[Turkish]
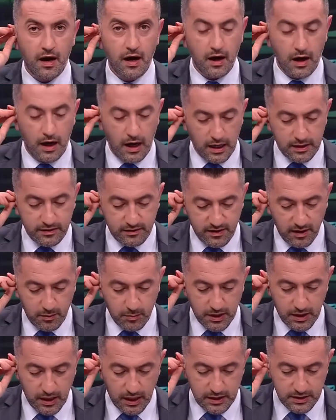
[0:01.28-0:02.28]
hatta mı
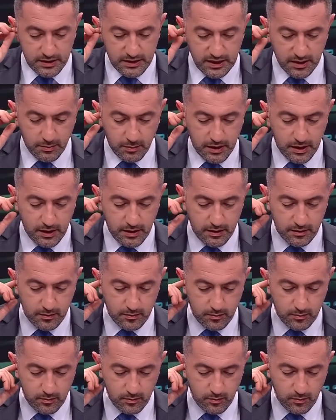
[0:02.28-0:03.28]
hazır mı?
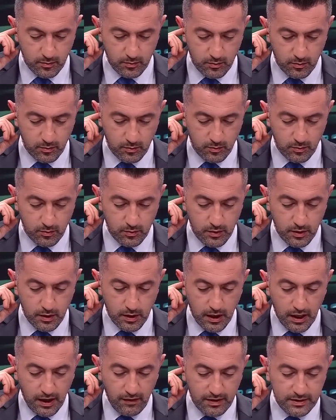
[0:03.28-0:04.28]

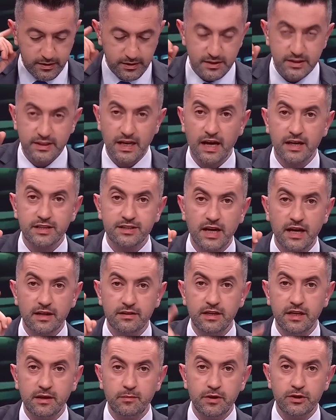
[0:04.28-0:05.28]
Evet Sercan
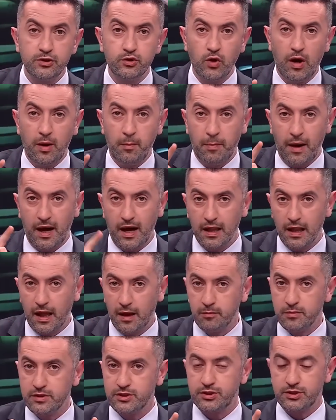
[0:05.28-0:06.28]
Dikme şu an
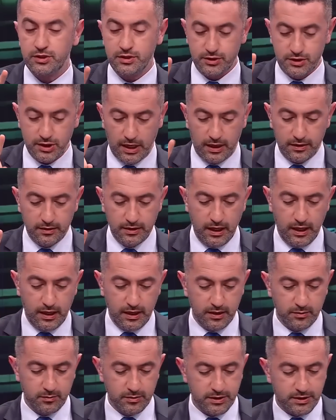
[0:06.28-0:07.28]
bağlanmış canlı
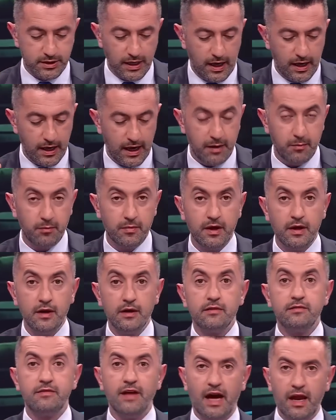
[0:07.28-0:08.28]
yayınımızda hem
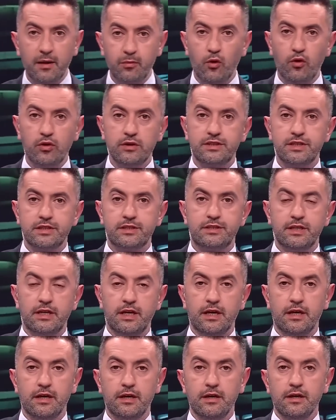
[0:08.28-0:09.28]
derbi
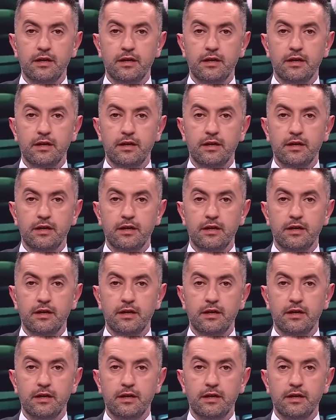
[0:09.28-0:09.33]
öncesi